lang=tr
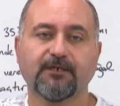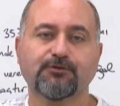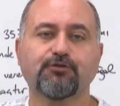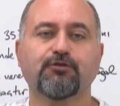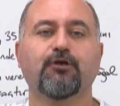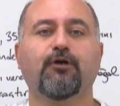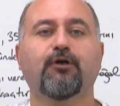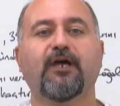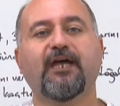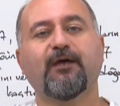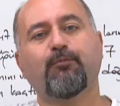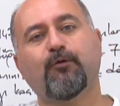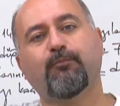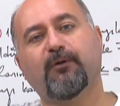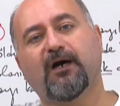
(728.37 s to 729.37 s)
Çünkü
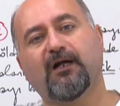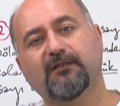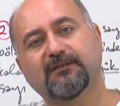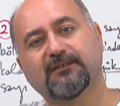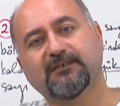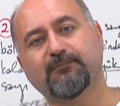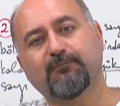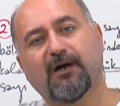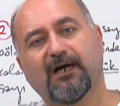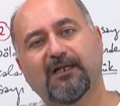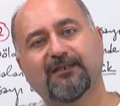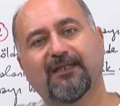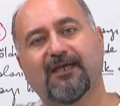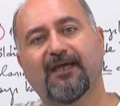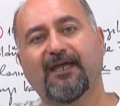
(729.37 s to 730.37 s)
EBOB aldığım
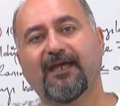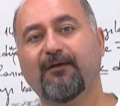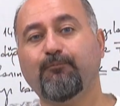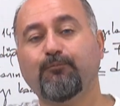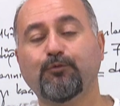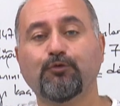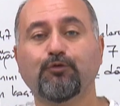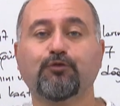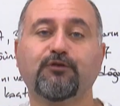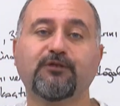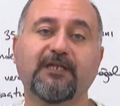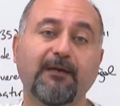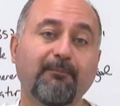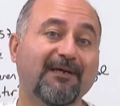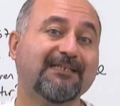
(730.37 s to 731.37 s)
halde en büyük
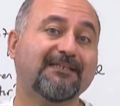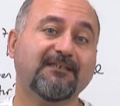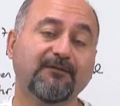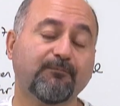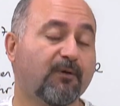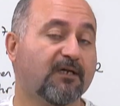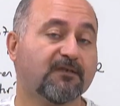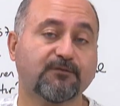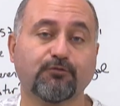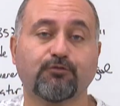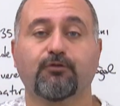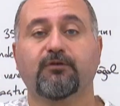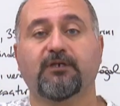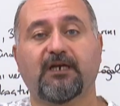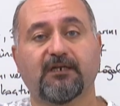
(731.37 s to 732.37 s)
demediği bazı
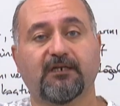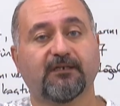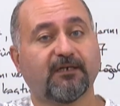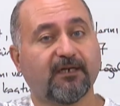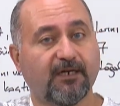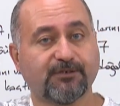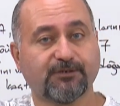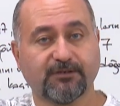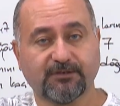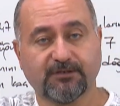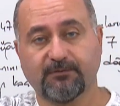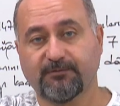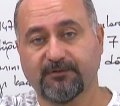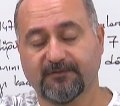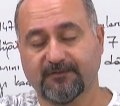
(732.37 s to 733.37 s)
sorularla da
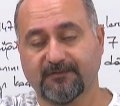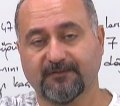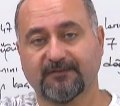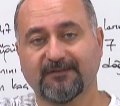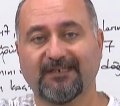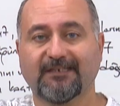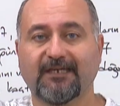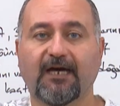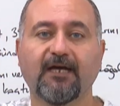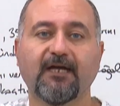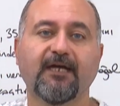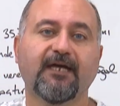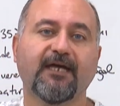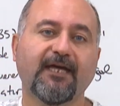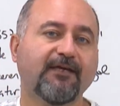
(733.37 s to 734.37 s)
karşılaşabilirsiniz. Ya da
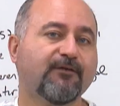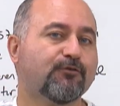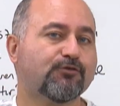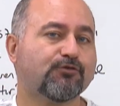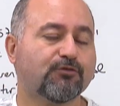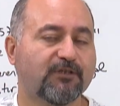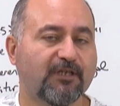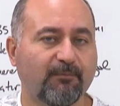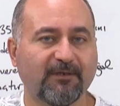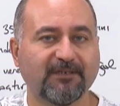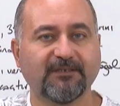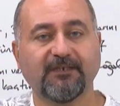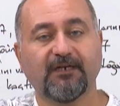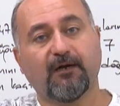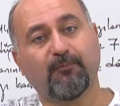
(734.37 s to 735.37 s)
en küçük
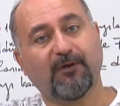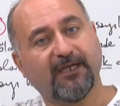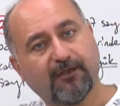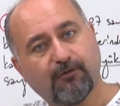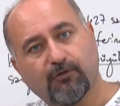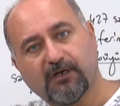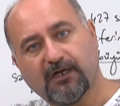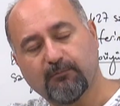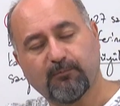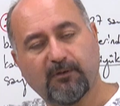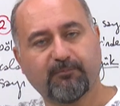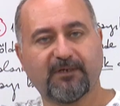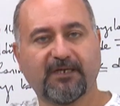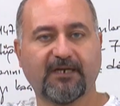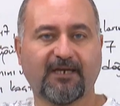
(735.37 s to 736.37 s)
demediği ama ekok
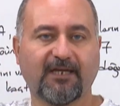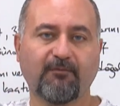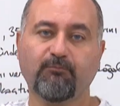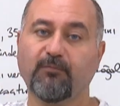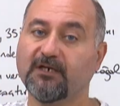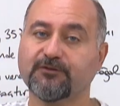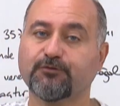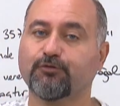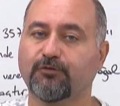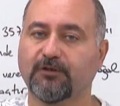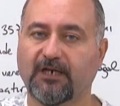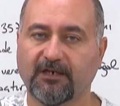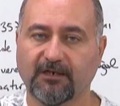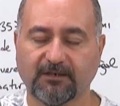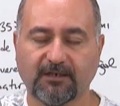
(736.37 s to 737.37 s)
almam gereken bazı
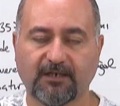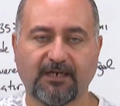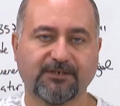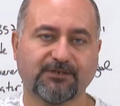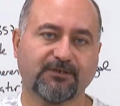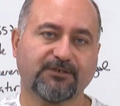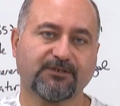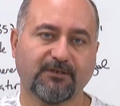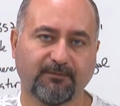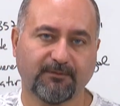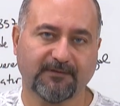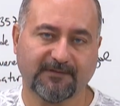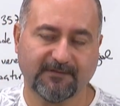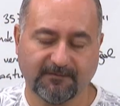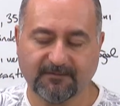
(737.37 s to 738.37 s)
sorularla da
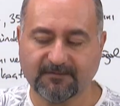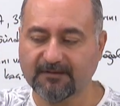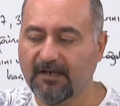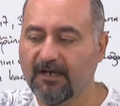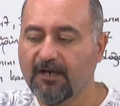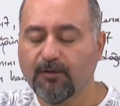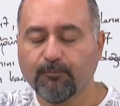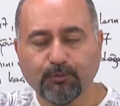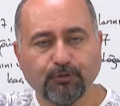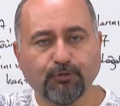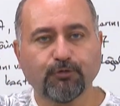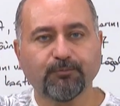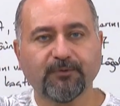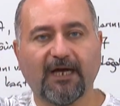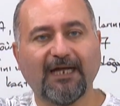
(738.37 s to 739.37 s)
karşılaşabilirsiniz. Bu
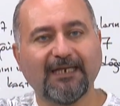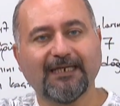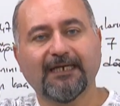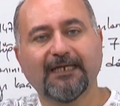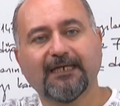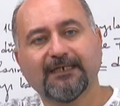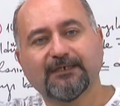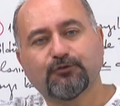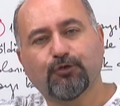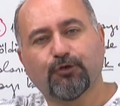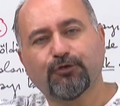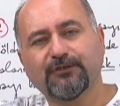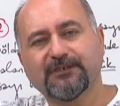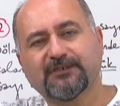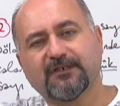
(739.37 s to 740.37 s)
durumda hani
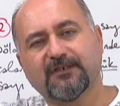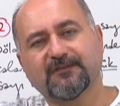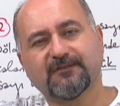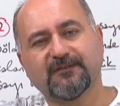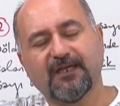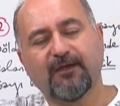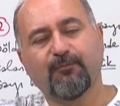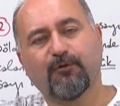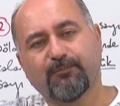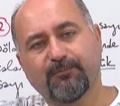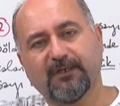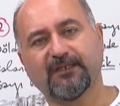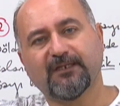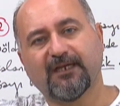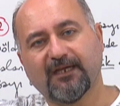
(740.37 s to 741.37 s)
sorunun içerisinde
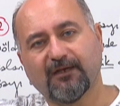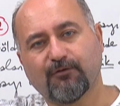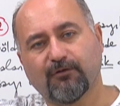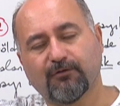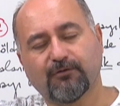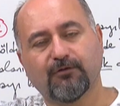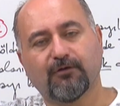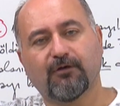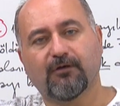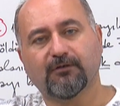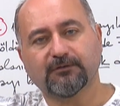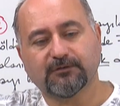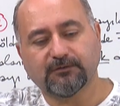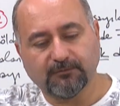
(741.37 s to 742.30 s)
EBOB ya da ekoku